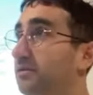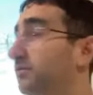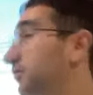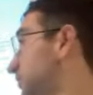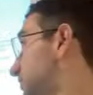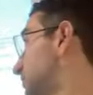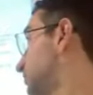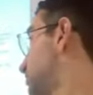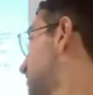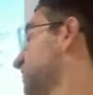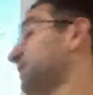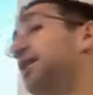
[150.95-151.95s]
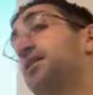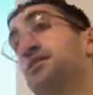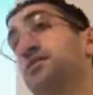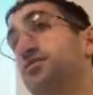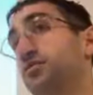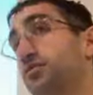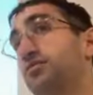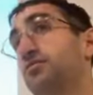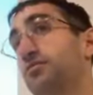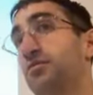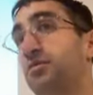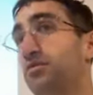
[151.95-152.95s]
No es, no es esta. Son,
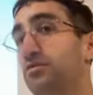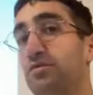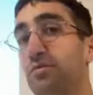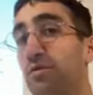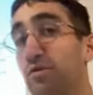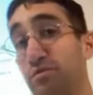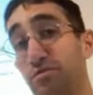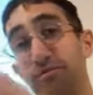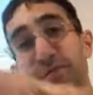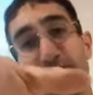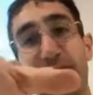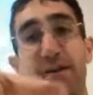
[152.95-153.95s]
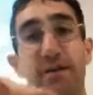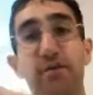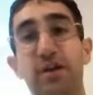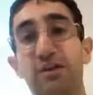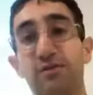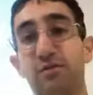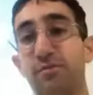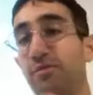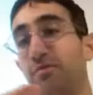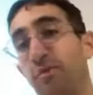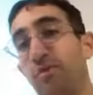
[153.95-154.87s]
es como más parecido a esto,